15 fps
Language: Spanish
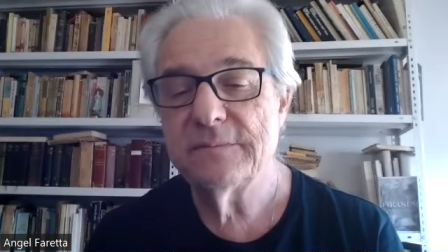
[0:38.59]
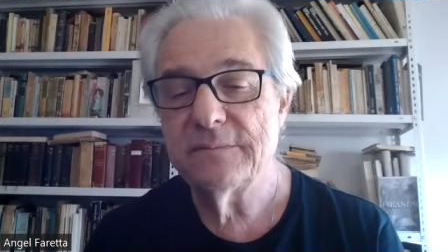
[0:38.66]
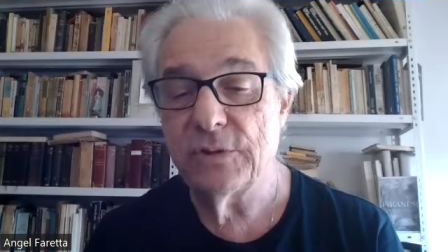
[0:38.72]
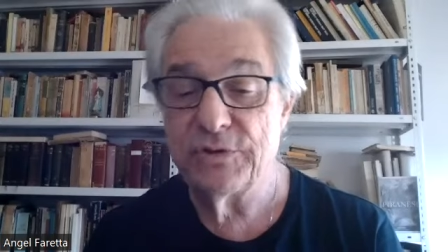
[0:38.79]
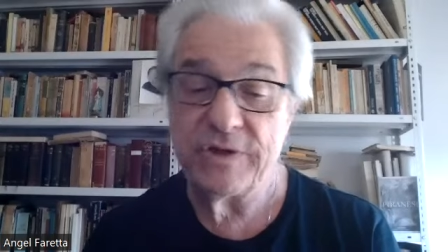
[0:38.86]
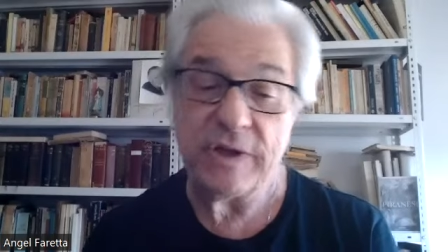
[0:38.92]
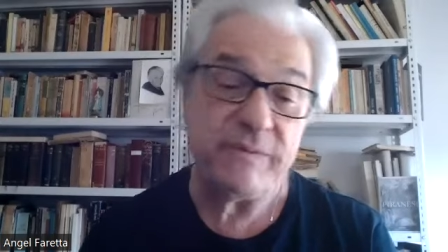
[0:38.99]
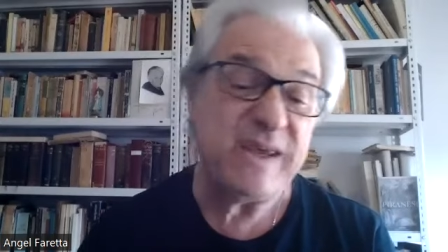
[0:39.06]

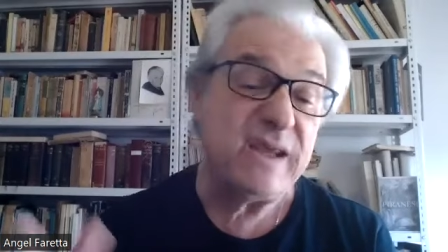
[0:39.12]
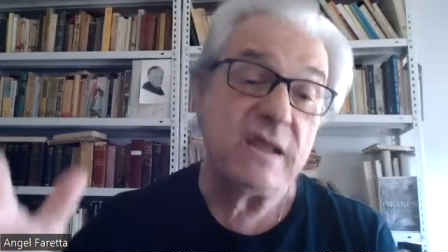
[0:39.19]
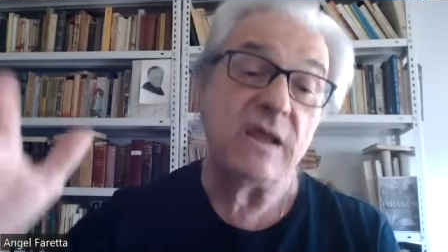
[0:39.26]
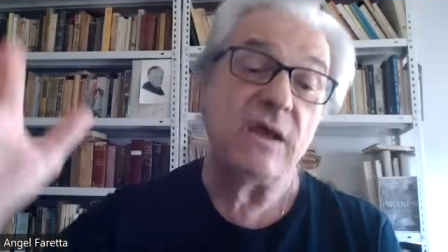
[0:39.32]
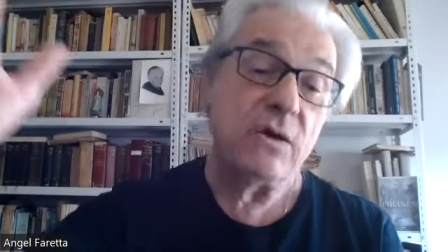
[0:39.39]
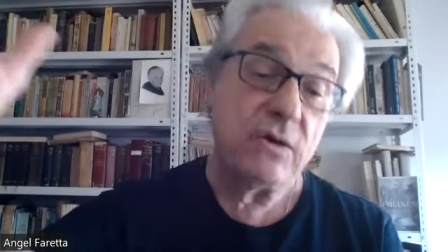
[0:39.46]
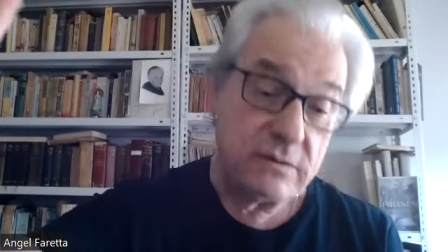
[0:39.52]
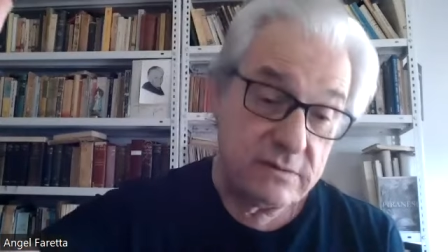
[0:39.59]

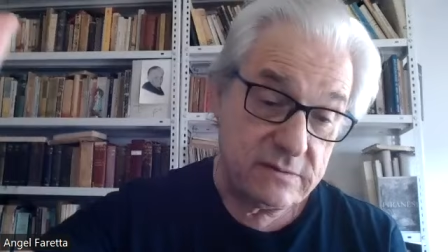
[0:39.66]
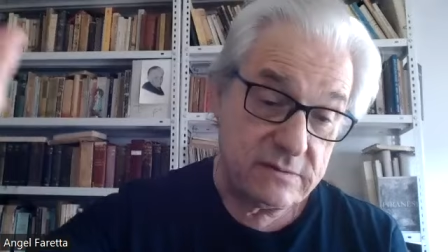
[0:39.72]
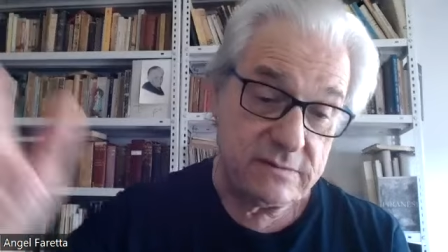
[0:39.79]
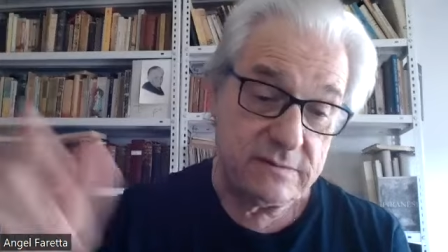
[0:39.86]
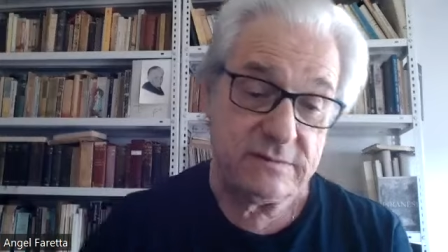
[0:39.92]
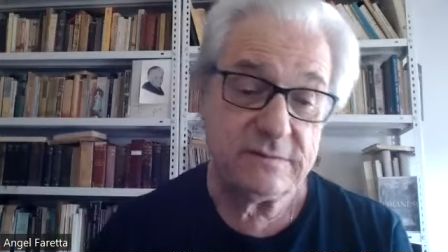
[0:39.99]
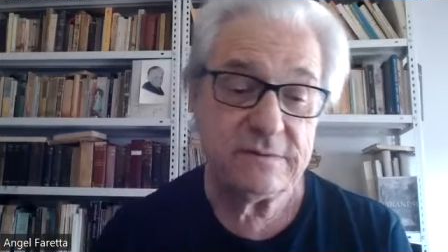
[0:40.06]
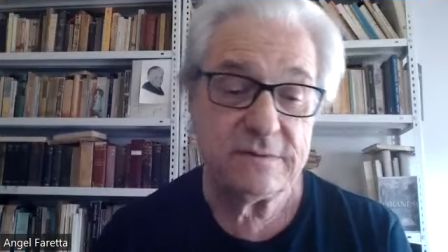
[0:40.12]
Montevideo,
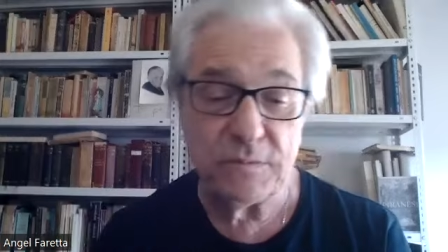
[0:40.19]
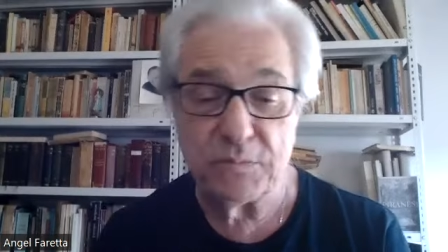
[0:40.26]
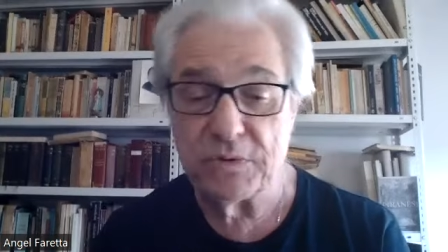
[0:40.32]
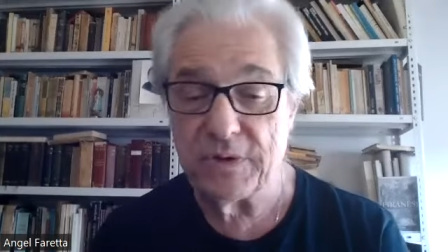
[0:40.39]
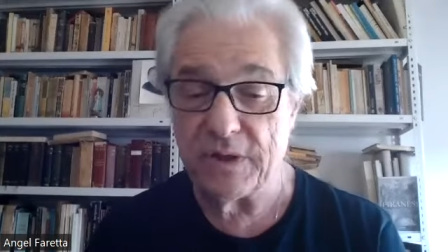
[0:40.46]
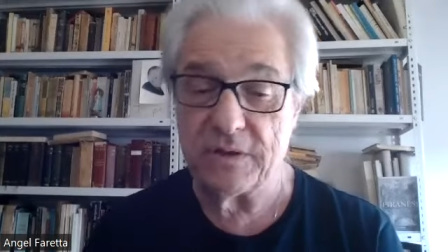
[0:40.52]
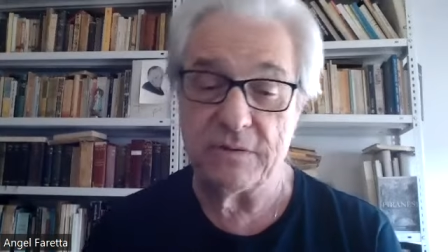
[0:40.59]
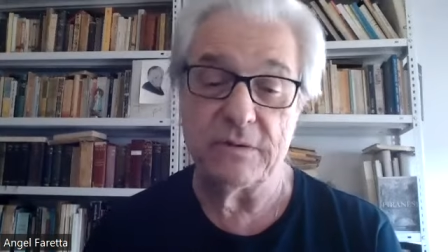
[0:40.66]

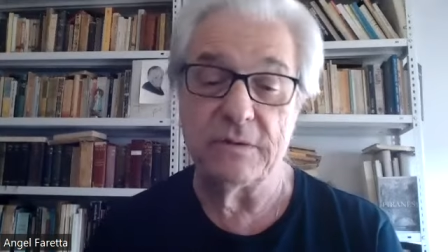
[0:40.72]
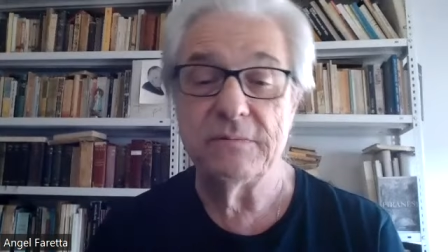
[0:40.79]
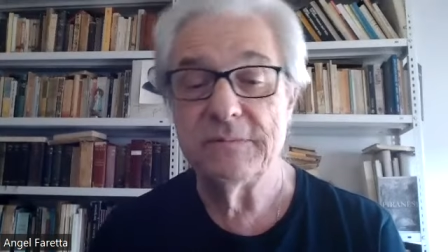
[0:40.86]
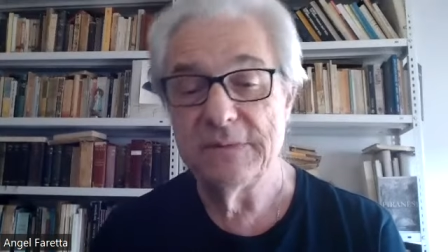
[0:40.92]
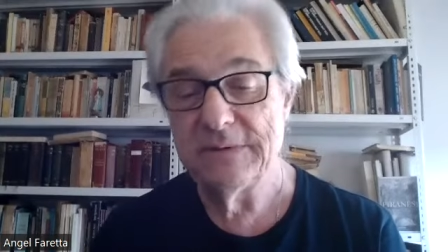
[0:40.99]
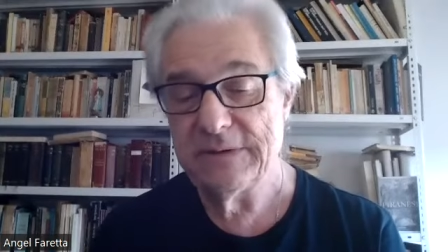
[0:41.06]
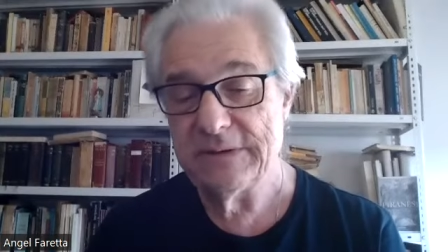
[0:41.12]
como dijo